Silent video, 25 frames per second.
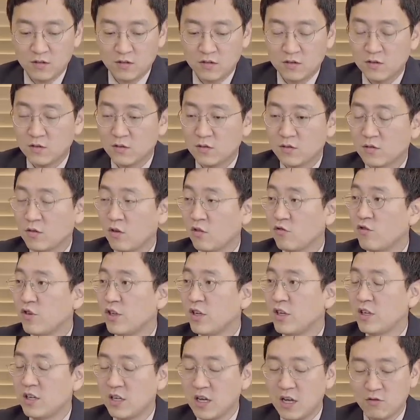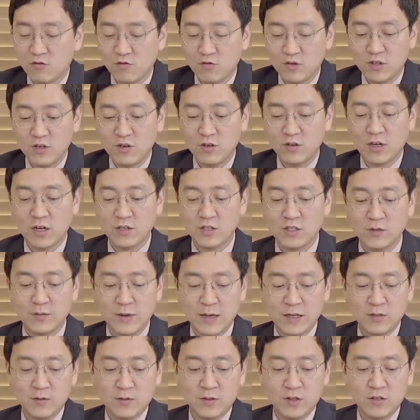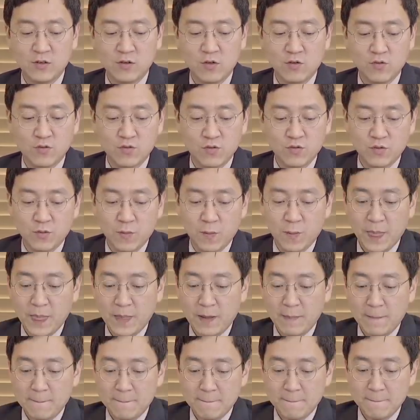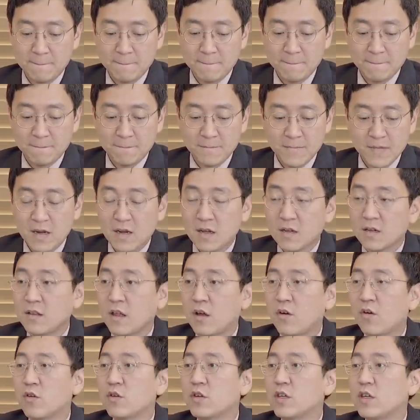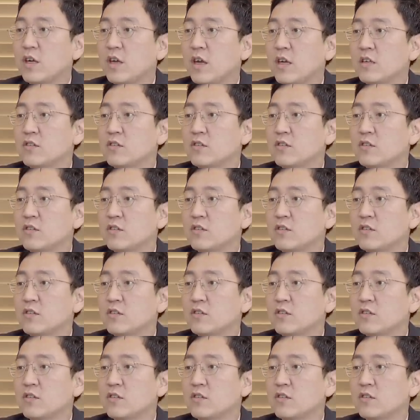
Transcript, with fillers: 그 너구리. 너구리 하고 이걸 같이 많이 늘었고 되게 짧게 끝나지 않았어요, 이거? 근데 거기에